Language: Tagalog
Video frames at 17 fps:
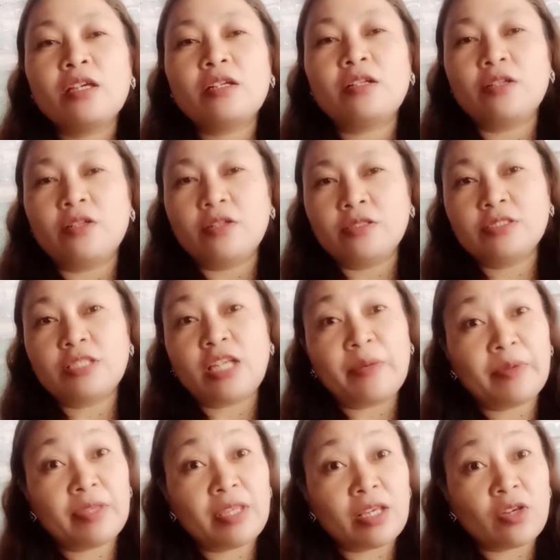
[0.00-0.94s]
Uh,
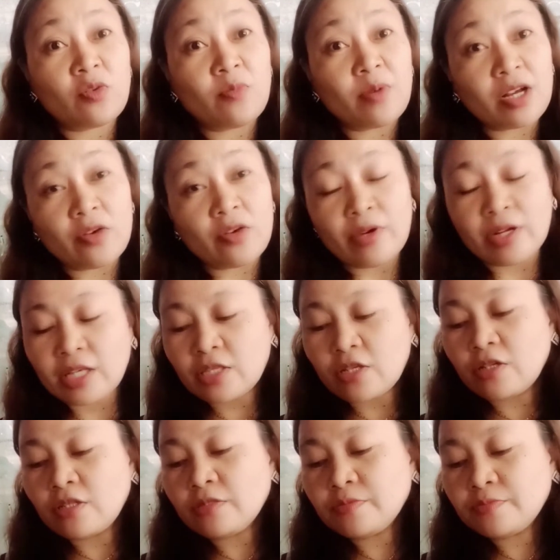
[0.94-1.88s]
dami din gumagawa
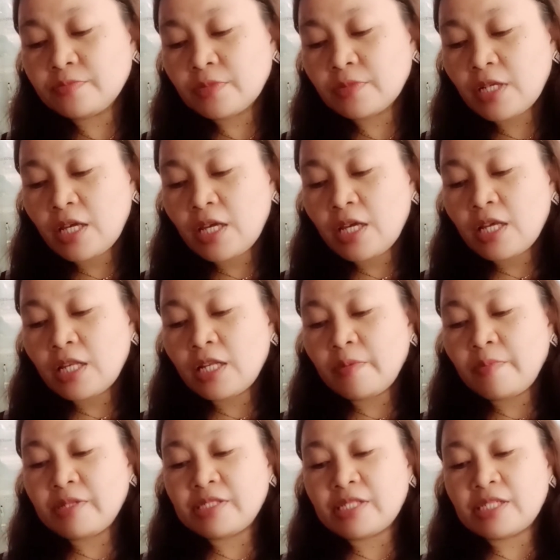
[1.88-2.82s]
nito.
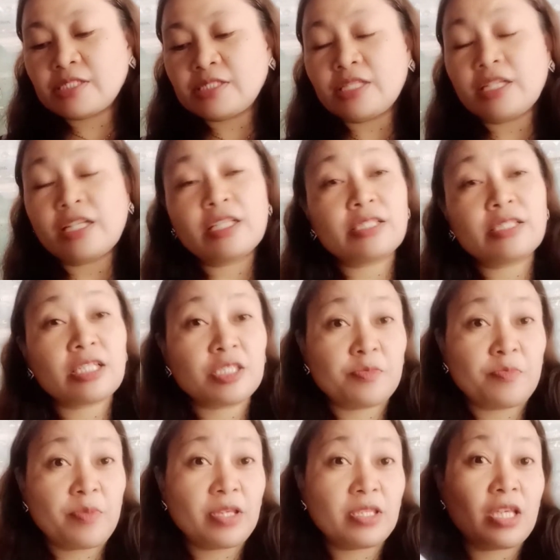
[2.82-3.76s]
Number 16 is
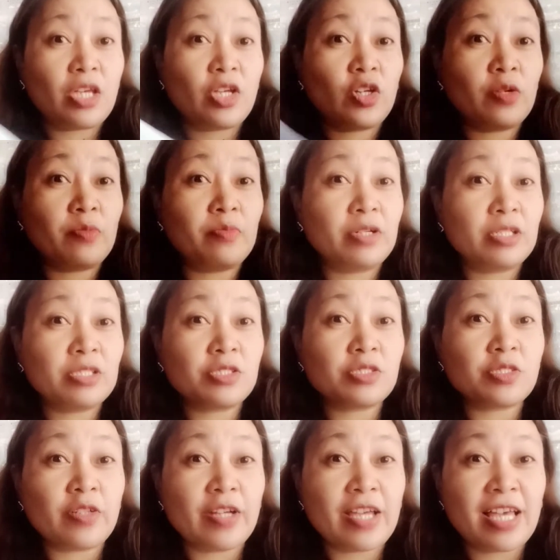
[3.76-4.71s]
expectation
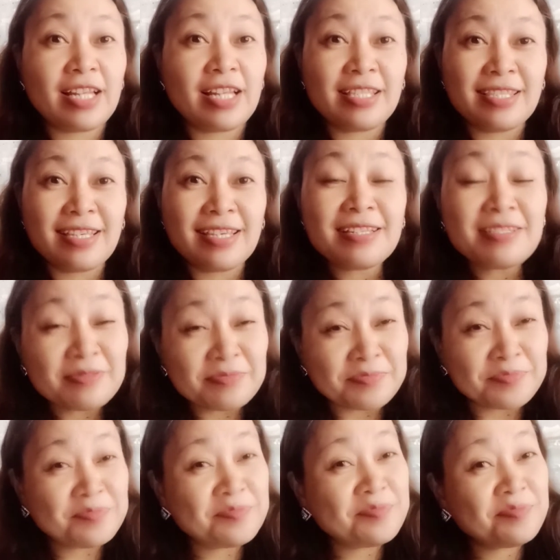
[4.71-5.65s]
versus reality.
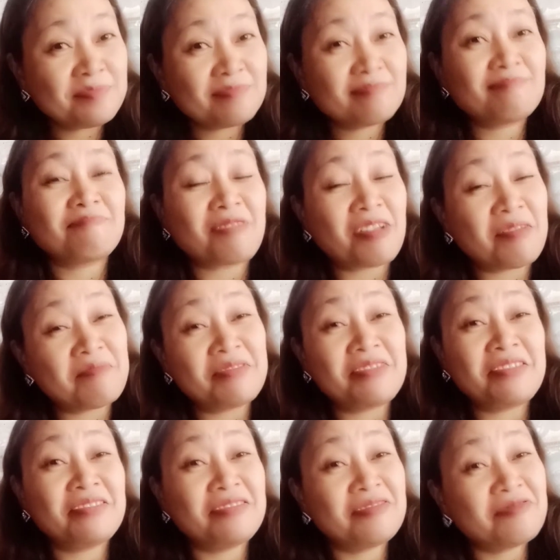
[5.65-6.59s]
Mm, dami
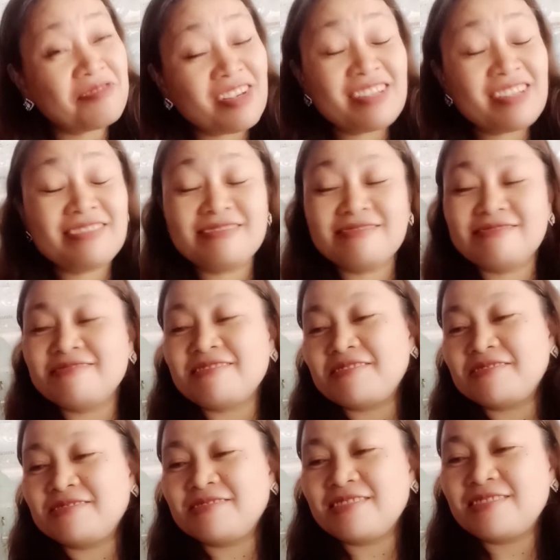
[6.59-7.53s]
din to guys,
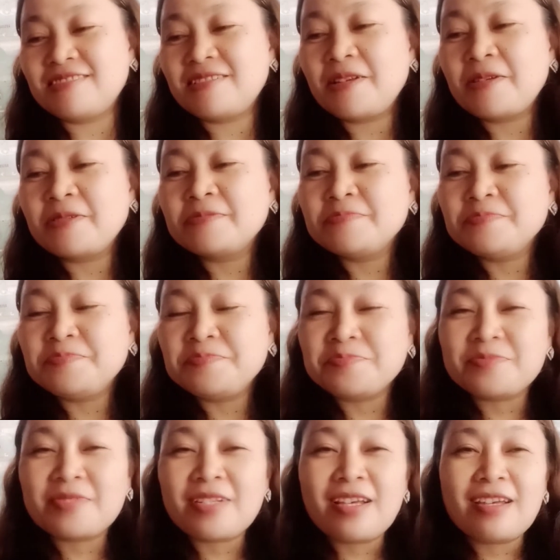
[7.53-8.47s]
16.
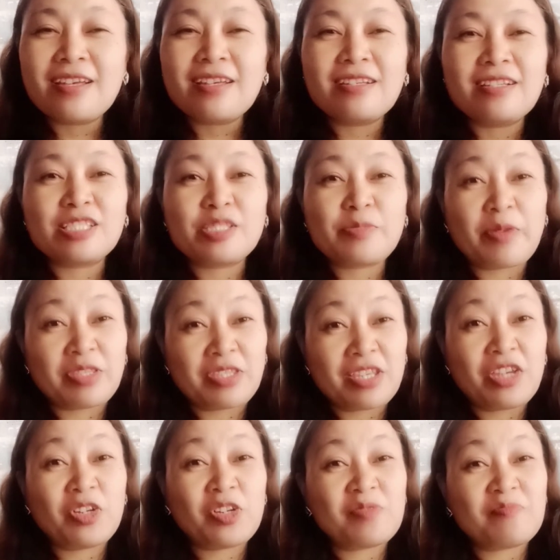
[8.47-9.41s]

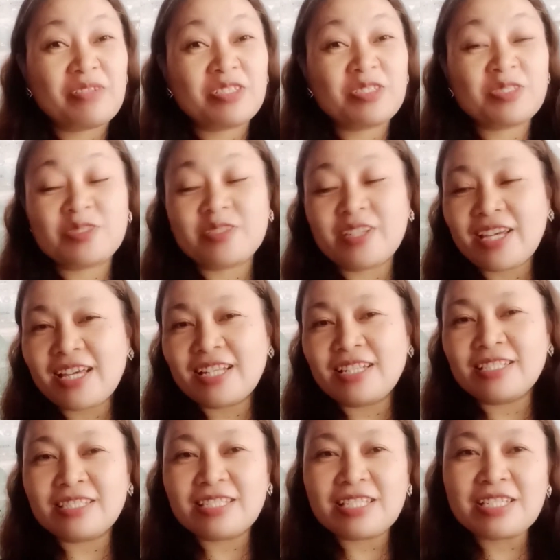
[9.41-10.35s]
Expectation versus
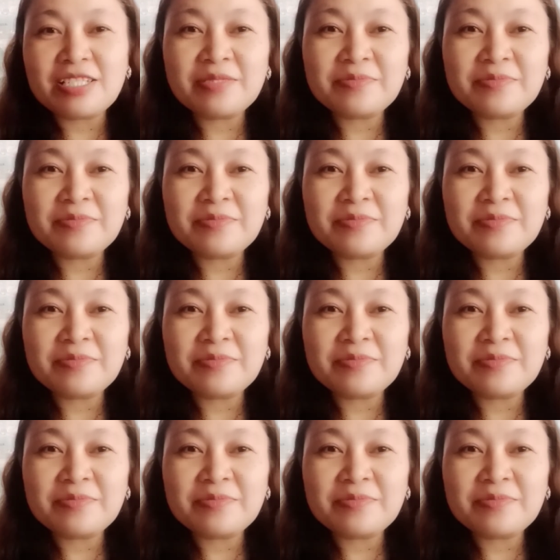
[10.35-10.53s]
reality.